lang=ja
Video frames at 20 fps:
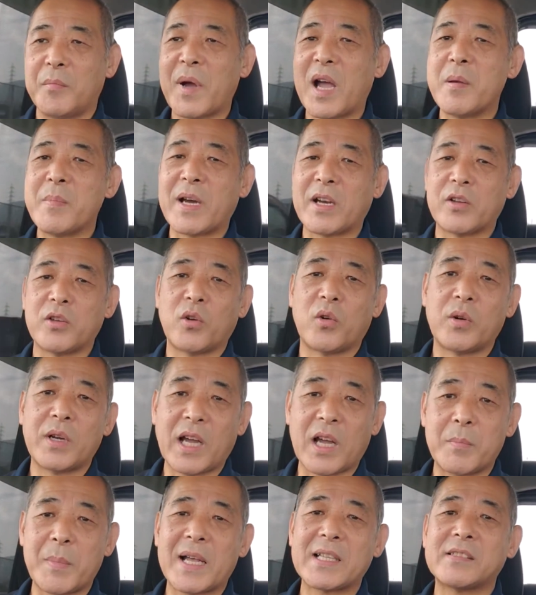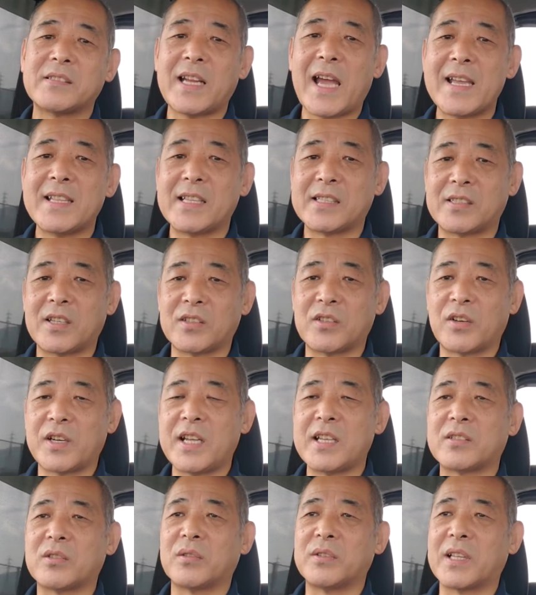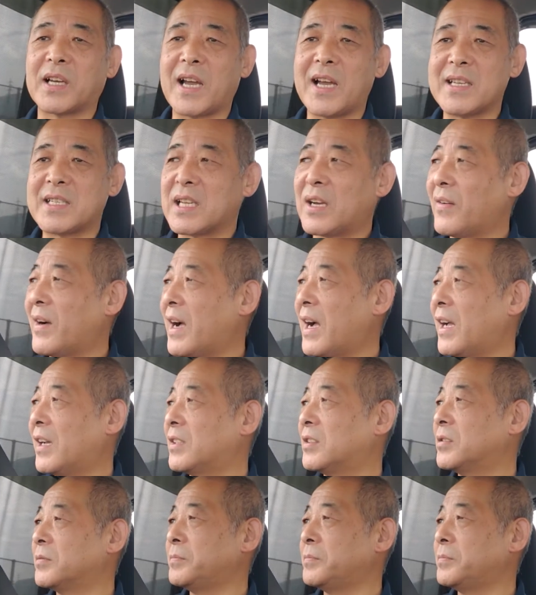まあ今の世の中まずないですけどね、そんな会社は。